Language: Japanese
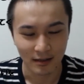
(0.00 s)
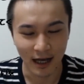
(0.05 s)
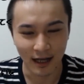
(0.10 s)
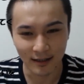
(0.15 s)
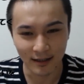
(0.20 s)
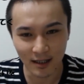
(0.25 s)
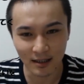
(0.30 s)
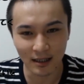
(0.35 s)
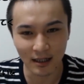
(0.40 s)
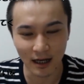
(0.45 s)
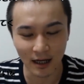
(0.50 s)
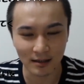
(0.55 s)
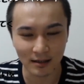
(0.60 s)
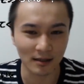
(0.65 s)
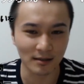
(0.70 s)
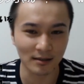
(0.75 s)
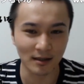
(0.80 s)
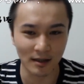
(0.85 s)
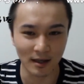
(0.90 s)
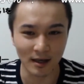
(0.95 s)
な当たったら当
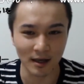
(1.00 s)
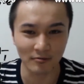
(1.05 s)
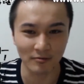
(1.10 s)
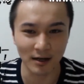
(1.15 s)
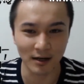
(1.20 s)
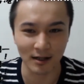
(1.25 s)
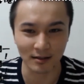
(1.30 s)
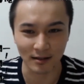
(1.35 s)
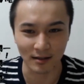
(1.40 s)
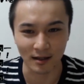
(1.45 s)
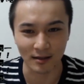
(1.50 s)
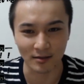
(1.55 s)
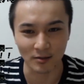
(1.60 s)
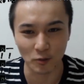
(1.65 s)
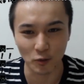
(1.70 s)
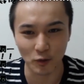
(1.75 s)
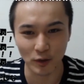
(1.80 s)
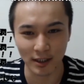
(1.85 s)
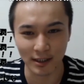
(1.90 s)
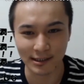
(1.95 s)
たったでわーって
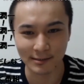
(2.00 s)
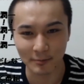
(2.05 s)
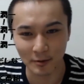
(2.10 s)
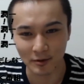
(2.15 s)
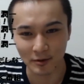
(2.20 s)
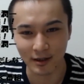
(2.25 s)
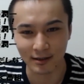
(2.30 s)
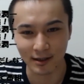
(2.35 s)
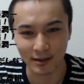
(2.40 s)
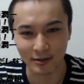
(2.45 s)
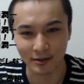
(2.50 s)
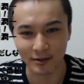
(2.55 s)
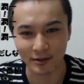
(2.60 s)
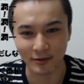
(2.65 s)
そこだけスポット当たる